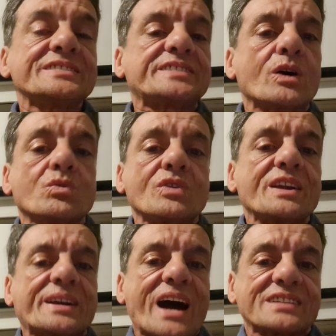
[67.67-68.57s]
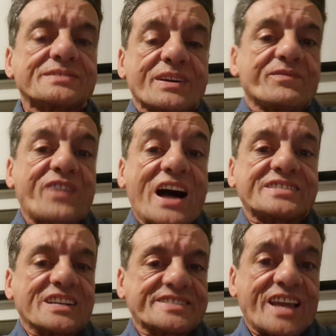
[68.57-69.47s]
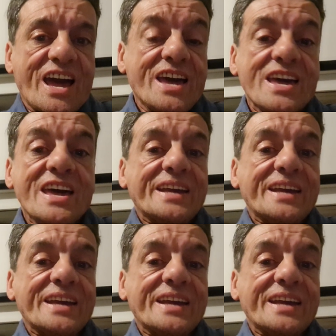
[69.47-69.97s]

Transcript: Se uno è in cat, va da sé